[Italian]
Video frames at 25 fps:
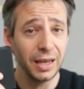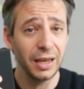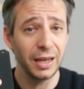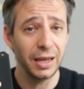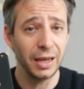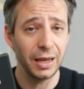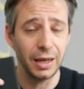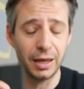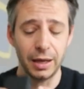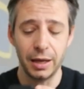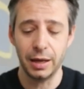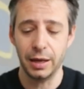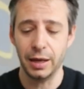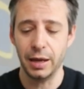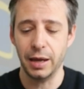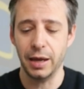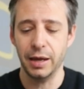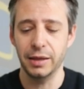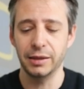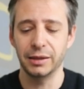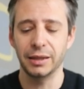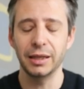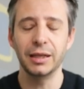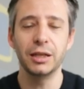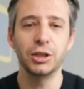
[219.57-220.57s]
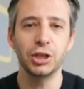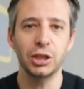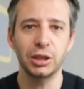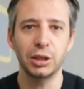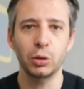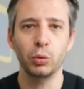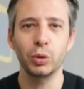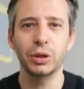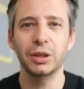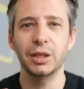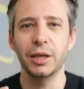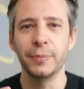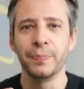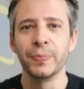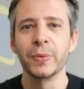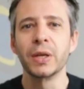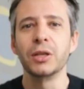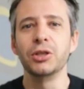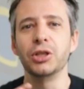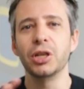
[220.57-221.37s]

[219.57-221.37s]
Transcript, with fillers: eh, è intelligente, quindi